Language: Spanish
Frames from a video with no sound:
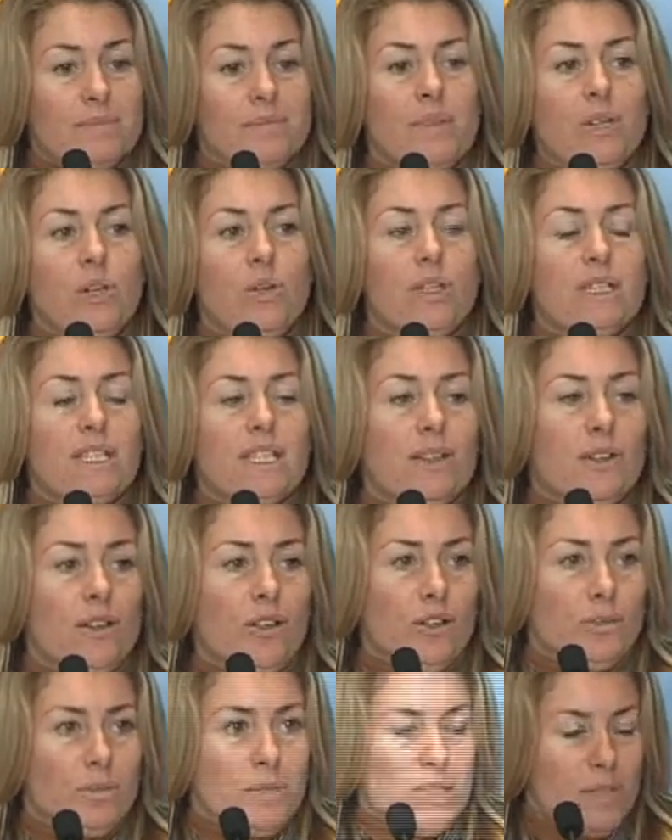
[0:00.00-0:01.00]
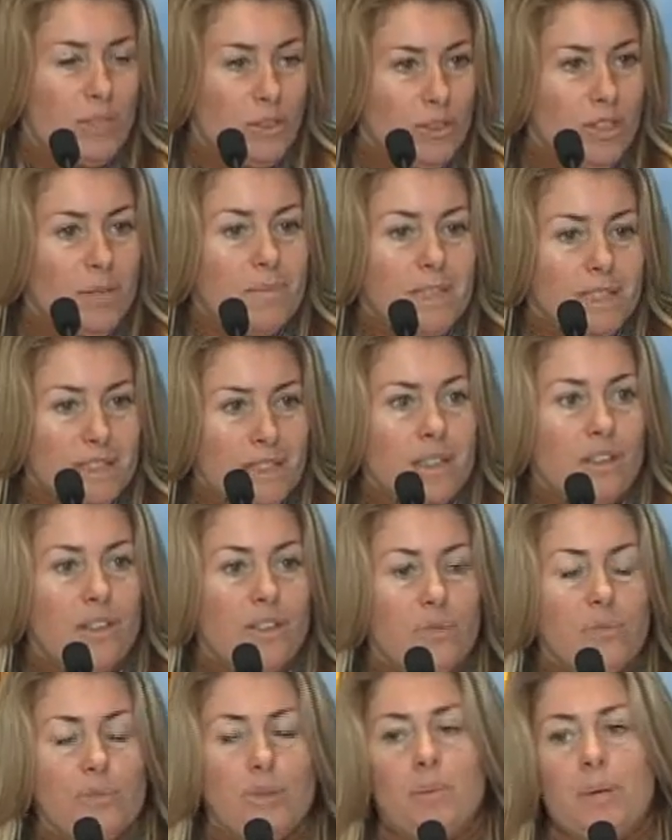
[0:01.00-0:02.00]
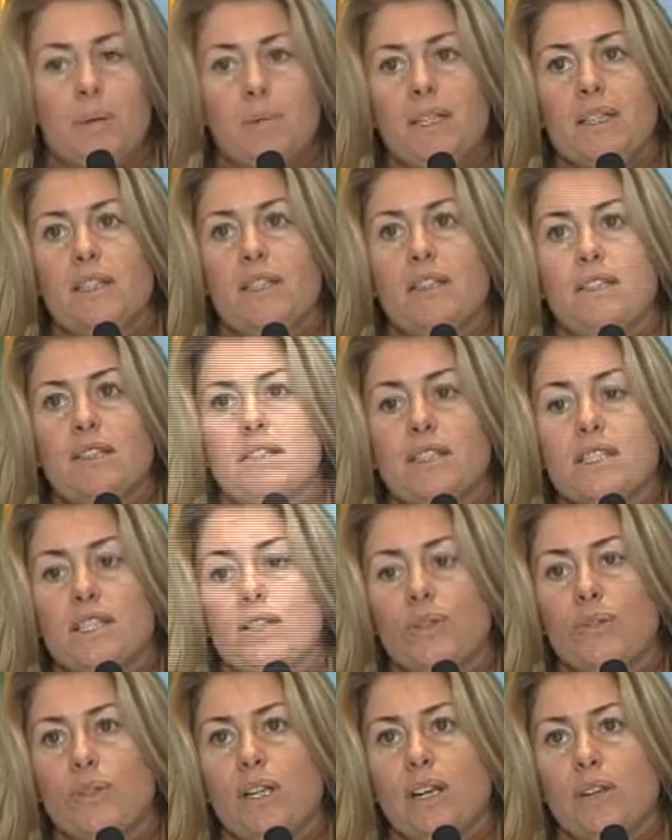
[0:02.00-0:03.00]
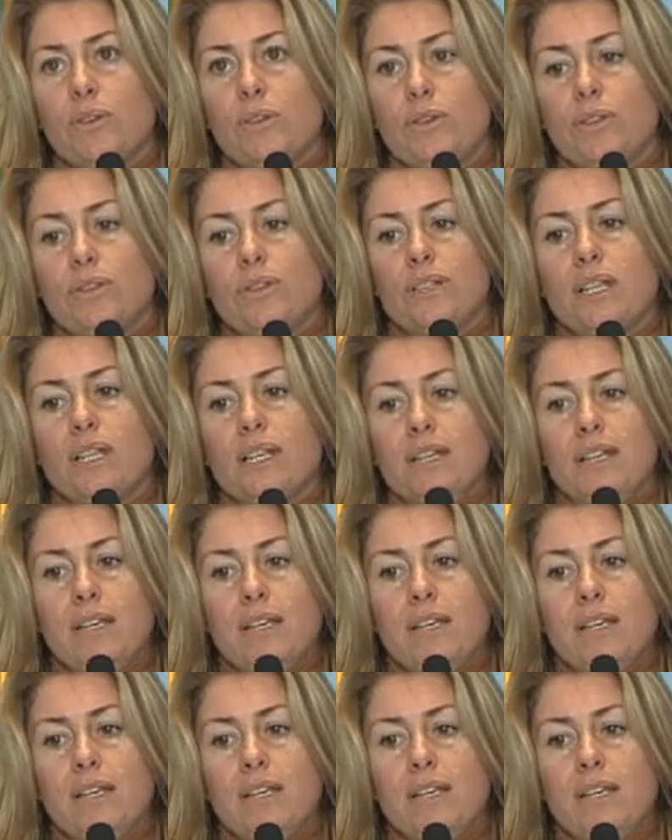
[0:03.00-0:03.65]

No ha sido la comisión de investigación propiamente dicha, sino una reunión